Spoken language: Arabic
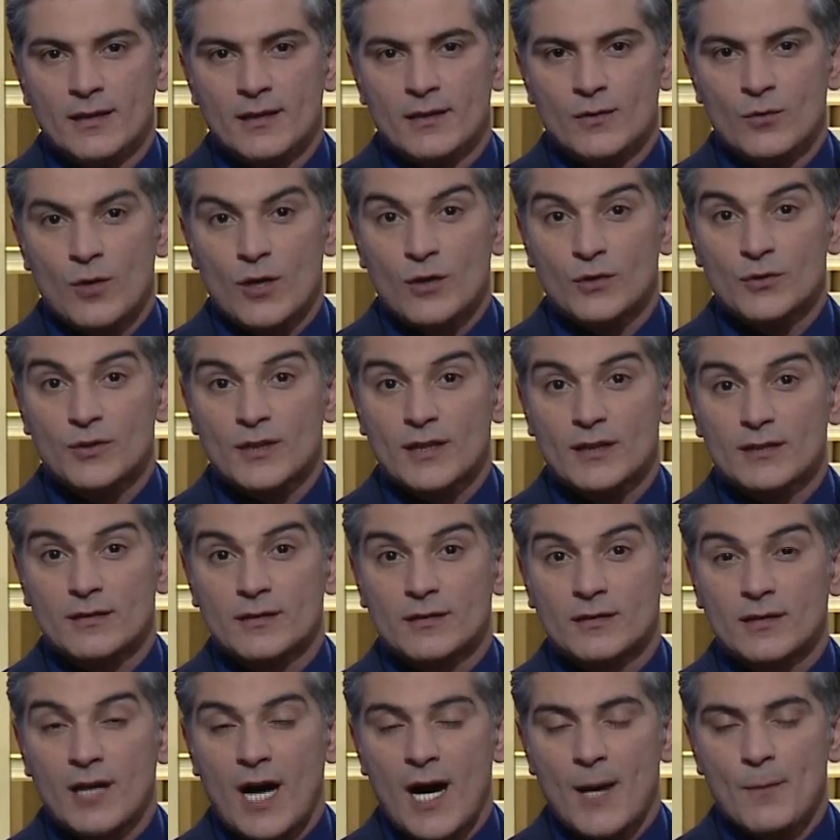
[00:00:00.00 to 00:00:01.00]
وقدرة
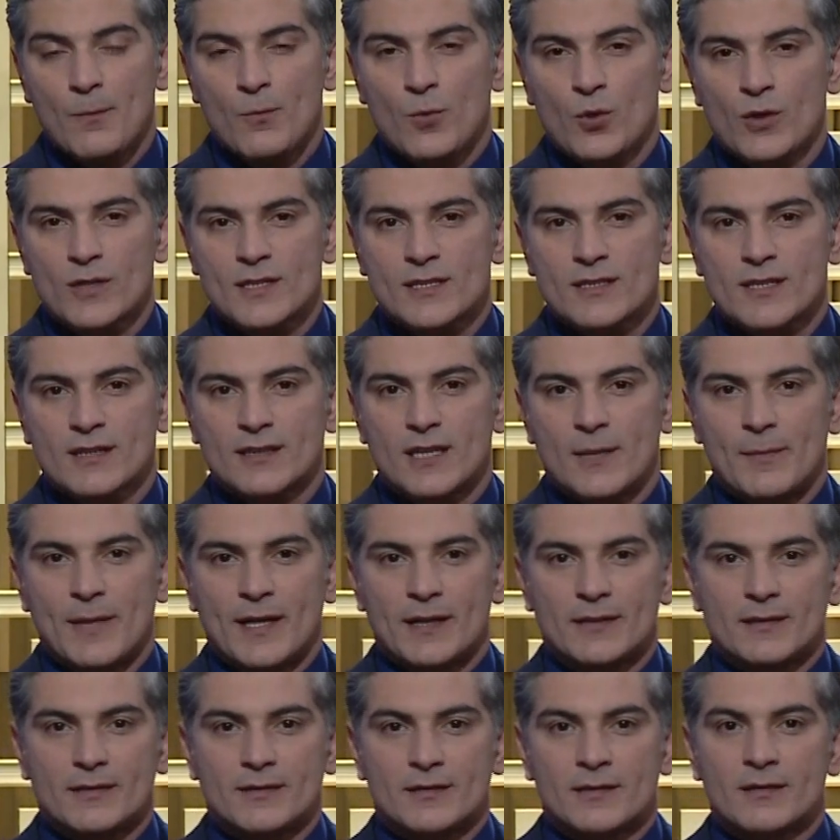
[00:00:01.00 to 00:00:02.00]
تحمل
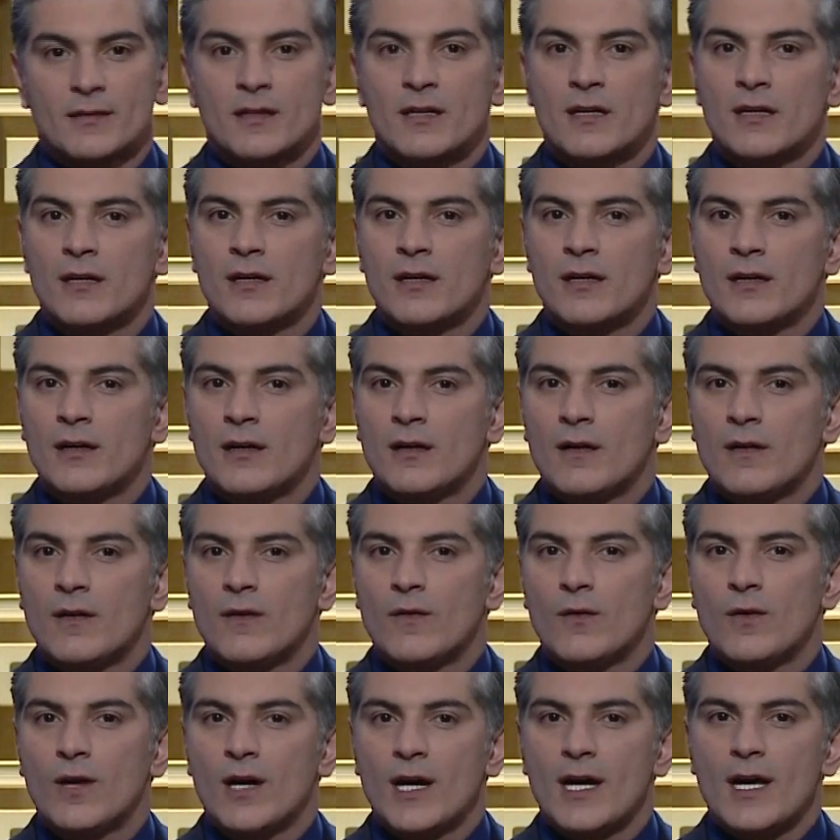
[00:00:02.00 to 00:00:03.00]
الصدمات
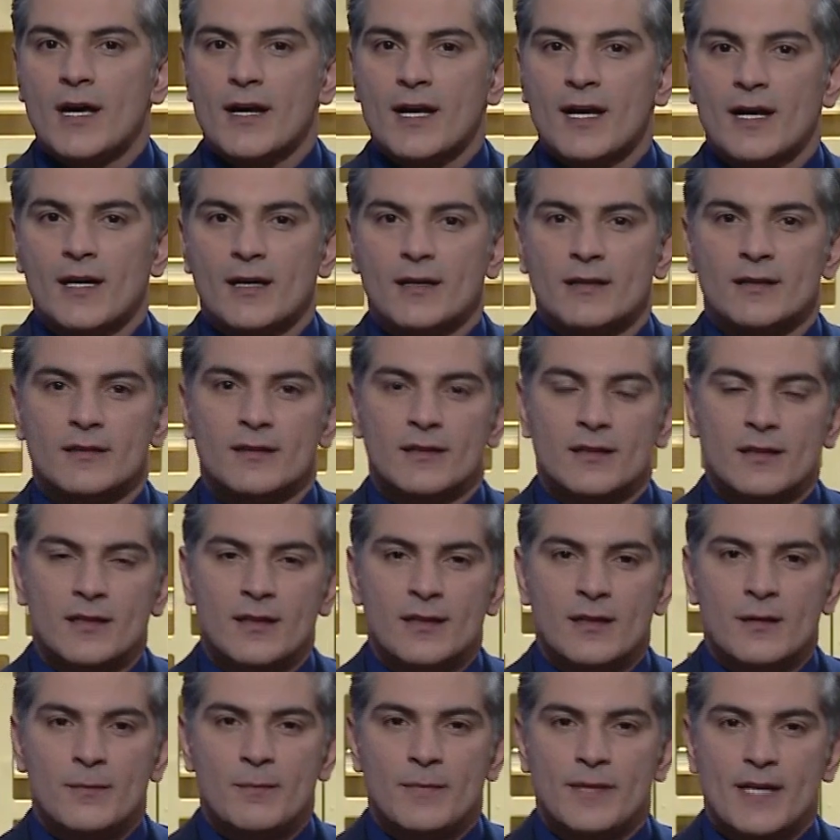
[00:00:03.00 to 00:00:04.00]
وغيرها
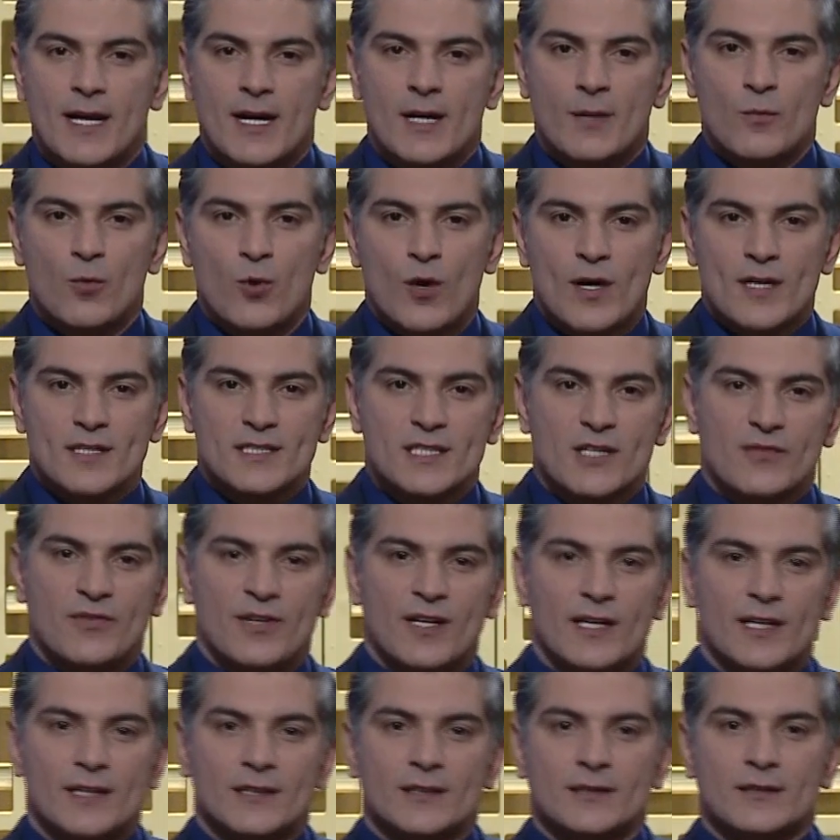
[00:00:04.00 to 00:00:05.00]
من
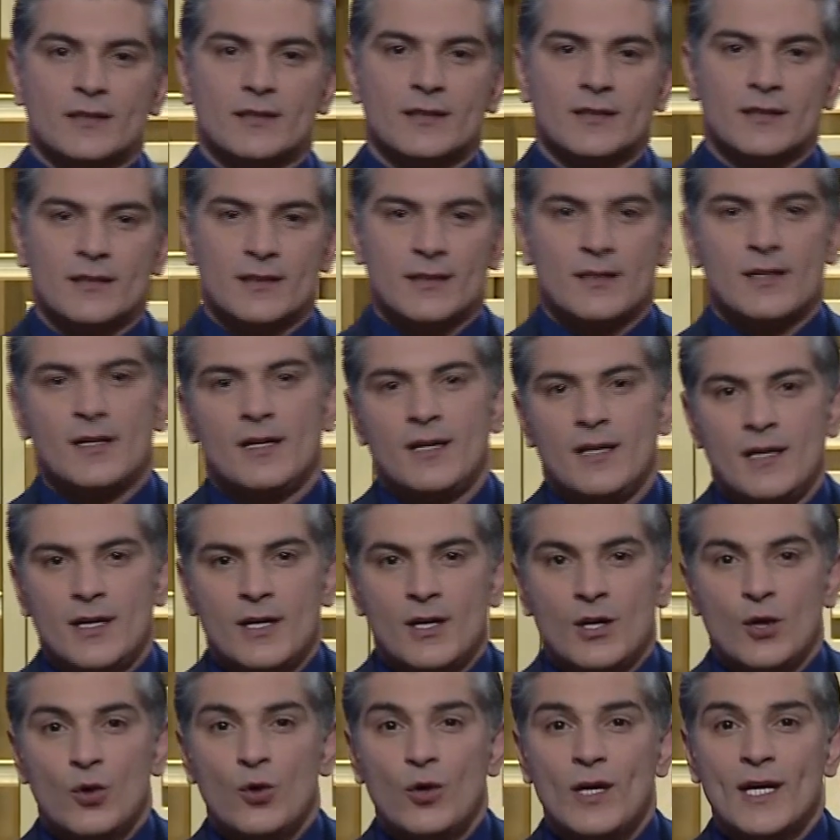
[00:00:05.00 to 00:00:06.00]
المواصفات
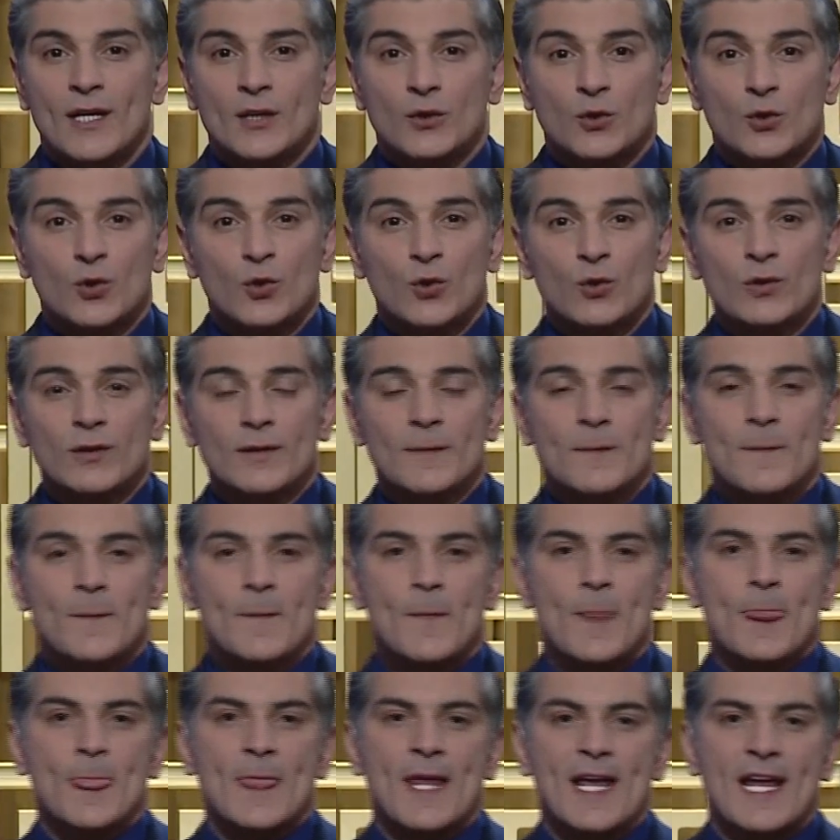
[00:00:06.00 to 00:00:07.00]
كلها تكون
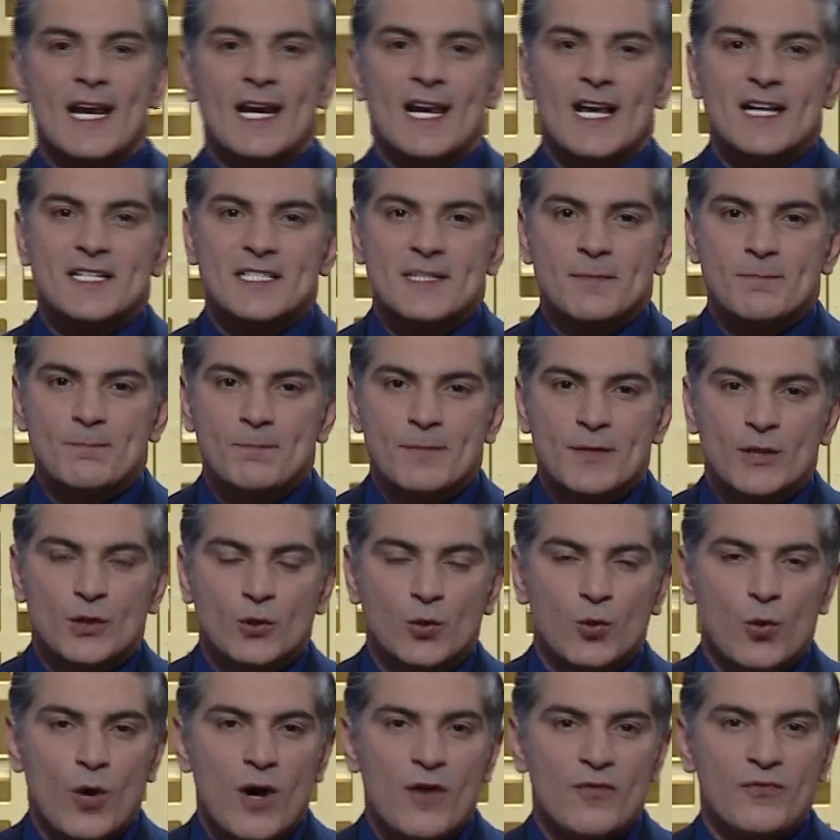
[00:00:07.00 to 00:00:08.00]
لازم
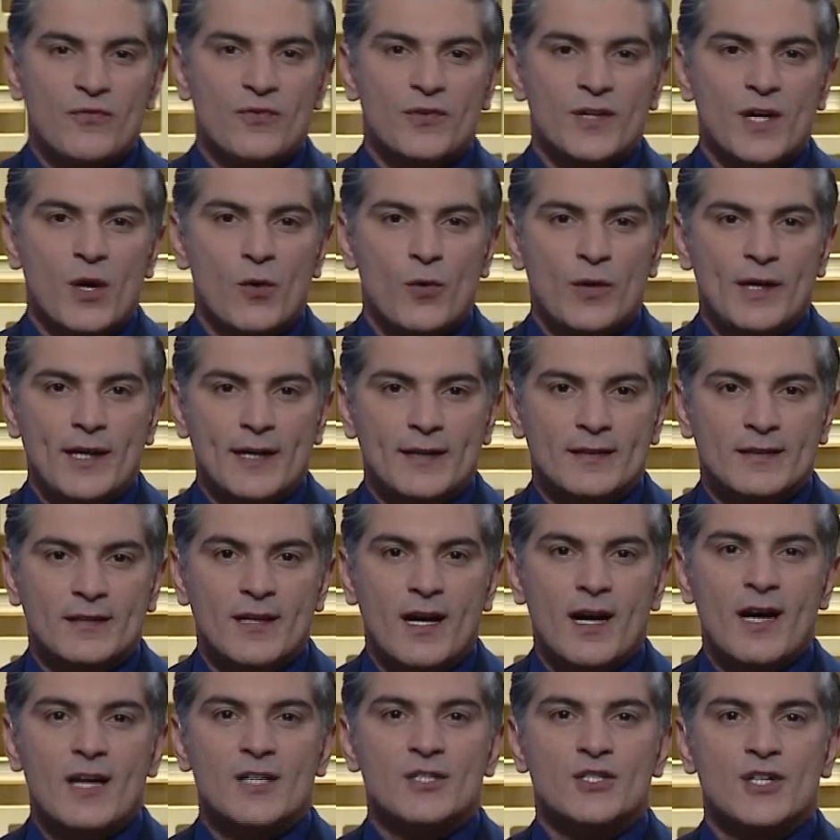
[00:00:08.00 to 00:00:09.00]
متوفرة
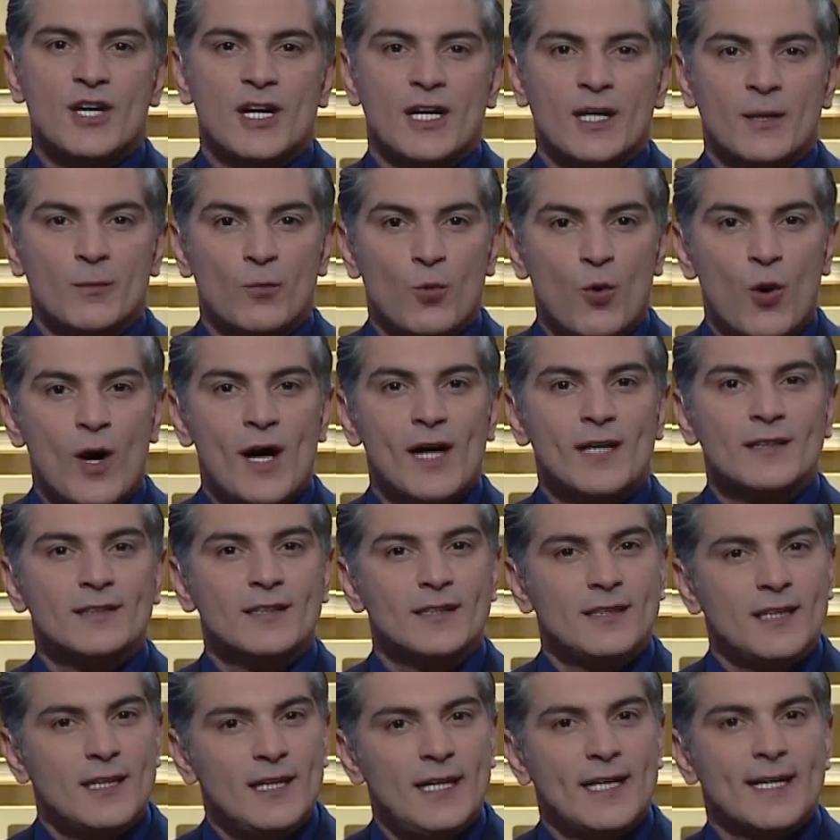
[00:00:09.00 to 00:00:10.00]
ويحتاجها
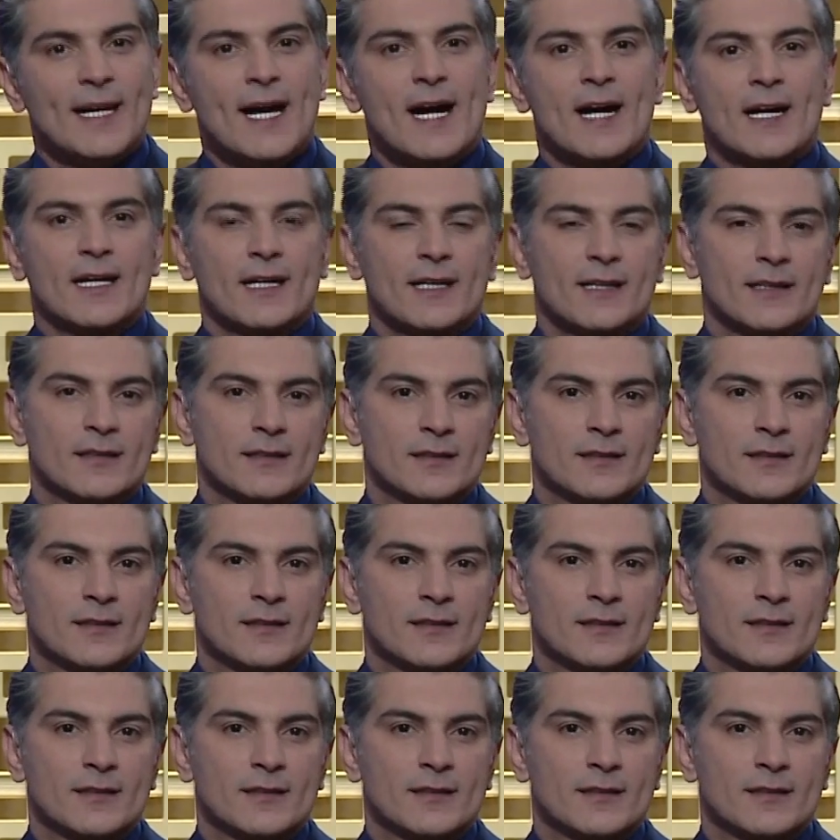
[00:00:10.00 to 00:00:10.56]
المواطن العراقي